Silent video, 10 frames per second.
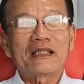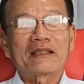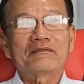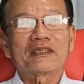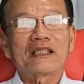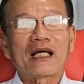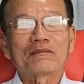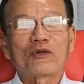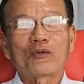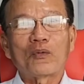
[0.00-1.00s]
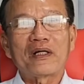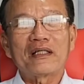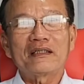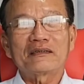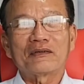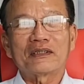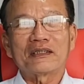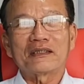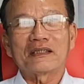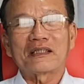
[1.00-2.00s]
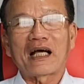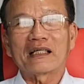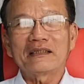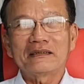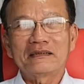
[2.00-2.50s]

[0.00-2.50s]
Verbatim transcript: anh vẫn làm ngoài quê ngoài đà nẵng